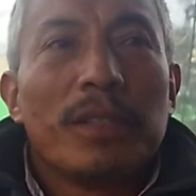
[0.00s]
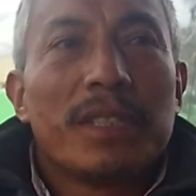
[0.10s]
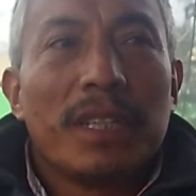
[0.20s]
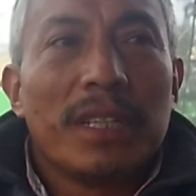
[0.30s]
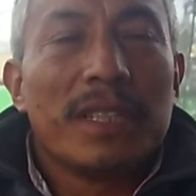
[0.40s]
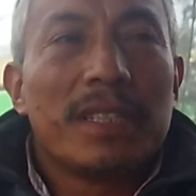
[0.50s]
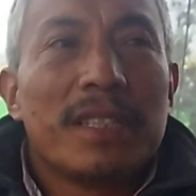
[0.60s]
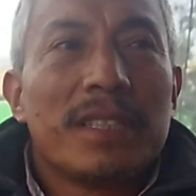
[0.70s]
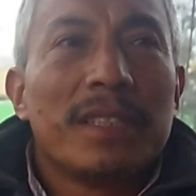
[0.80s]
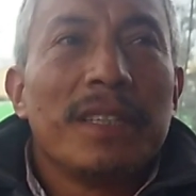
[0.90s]
Entonces,
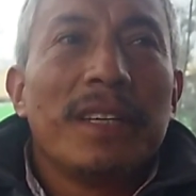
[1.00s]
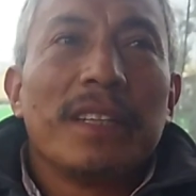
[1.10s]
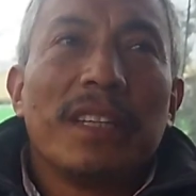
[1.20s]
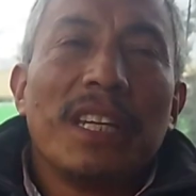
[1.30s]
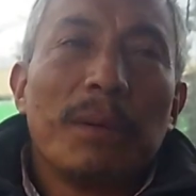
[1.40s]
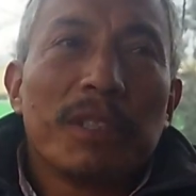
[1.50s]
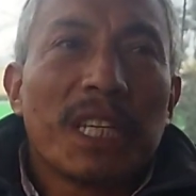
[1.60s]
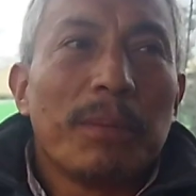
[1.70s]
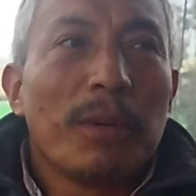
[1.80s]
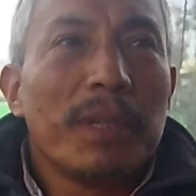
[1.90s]
tenemos
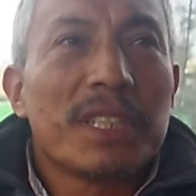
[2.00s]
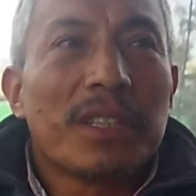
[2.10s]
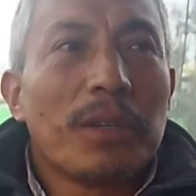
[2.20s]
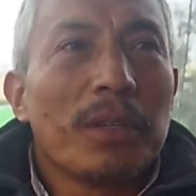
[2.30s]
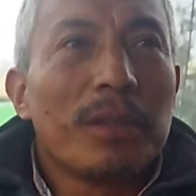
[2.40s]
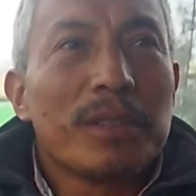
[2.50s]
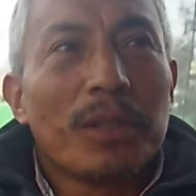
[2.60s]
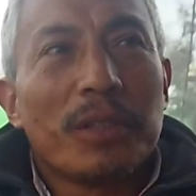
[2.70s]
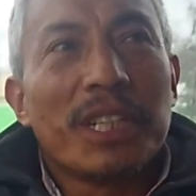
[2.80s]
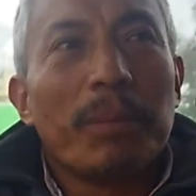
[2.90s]
que mover todos
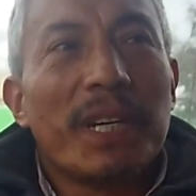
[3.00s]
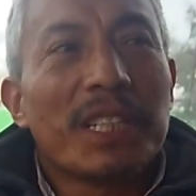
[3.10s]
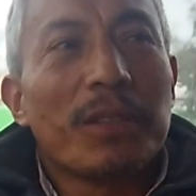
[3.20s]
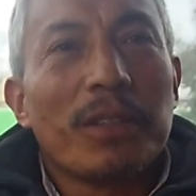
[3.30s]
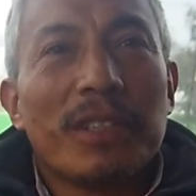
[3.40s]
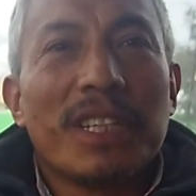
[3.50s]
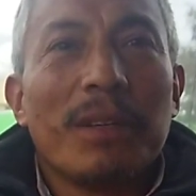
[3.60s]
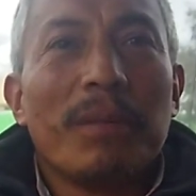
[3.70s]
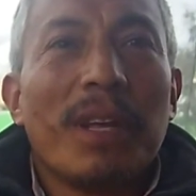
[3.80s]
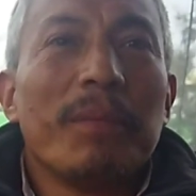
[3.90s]
o remar todos a
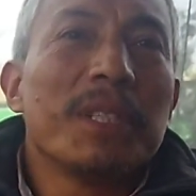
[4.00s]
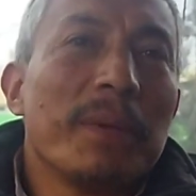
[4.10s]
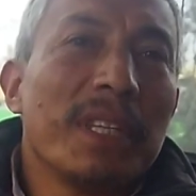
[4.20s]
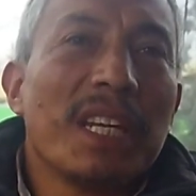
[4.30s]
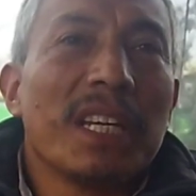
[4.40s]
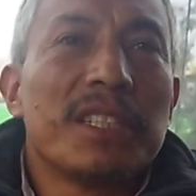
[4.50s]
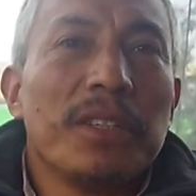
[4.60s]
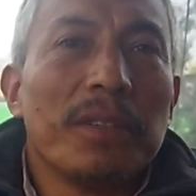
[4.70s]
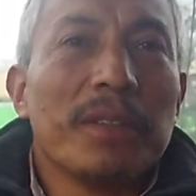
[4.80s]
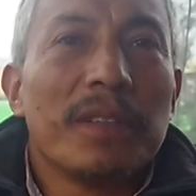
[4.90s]
la misma Oiga, mi
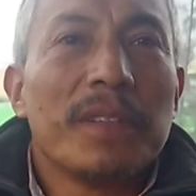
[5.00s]
señor